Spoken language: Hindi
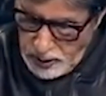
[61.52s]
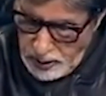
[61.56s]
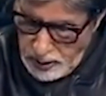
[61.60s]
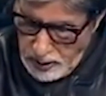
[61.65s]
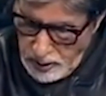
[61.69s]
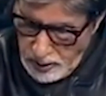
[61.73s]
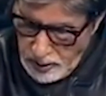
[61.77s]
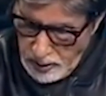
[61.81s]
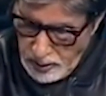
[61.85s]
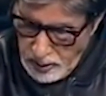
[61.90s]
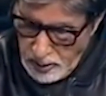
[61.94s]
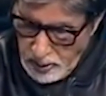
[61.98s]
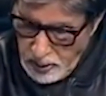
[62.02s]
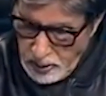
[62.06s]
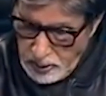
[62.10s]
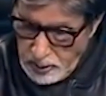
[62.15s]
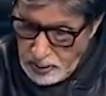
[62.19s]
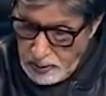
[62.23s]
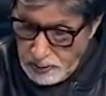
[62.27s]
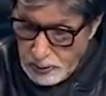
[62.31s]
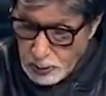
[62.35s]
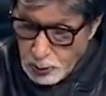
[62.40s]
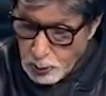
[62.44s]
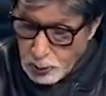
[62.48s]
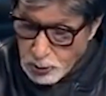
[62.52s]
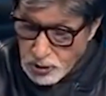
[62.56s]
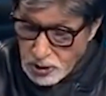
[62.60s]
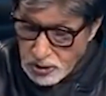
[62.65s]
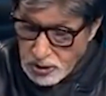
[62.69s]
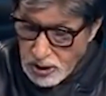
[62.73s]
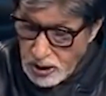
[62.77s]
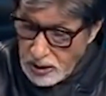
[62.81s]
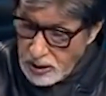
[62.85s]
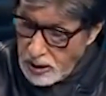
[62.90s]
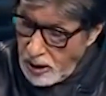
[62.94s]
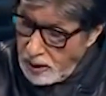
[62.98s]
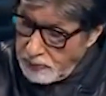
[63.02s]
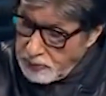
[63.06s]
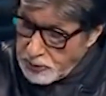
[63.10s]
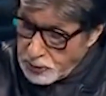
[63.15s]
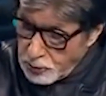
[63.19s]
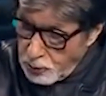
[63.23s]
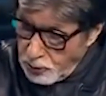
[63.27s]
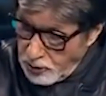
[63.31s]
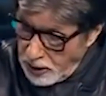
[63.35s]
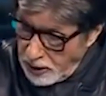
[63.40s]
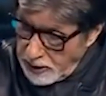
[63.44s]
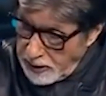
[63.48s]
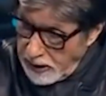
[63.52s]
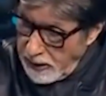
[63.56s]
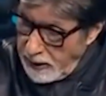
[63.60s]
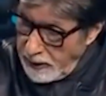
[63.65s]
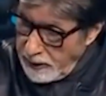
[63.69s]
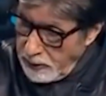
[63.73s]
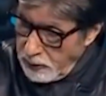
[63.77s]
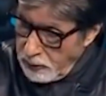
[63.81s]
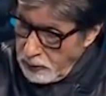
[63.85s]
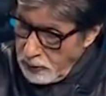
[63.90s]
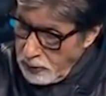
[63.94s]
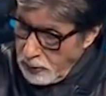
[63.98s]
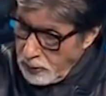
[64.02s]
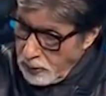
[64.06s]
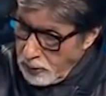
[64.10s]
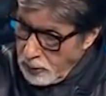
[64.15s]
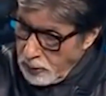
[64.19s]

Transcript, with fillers: लिया है. हाँ. ये भी तो हो सकता है कि आप इसको रट के आए हो.